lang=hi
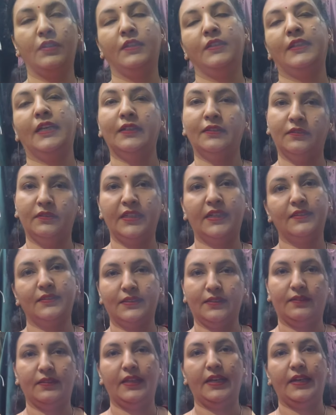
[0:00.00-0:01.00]
तक जा
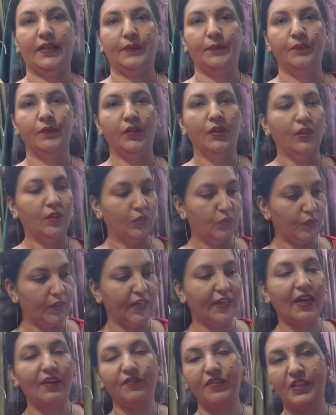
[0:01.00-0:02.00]
सकता है okay.
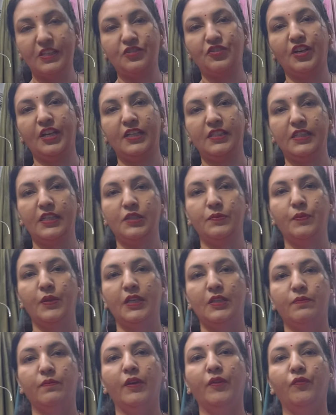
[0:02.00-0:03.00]
क्योंकि काफी स्ट्रेच है इस
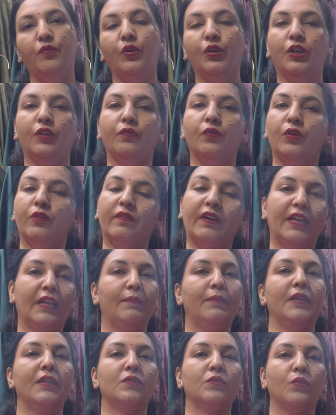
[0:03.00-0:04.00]
पीस में फोर्टी फोर वाले
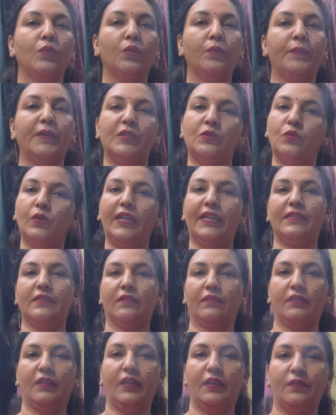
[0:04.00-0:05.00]
भी इसको पीस को ले
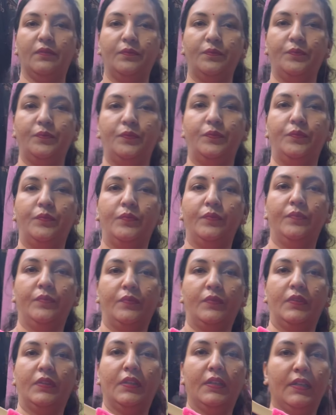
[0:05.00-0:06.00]
सकते हैं ठीक है
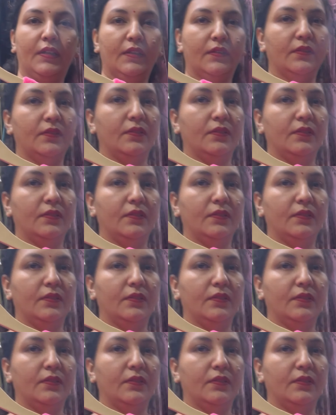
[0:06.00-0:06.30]
मैम एंड इसका हाँ.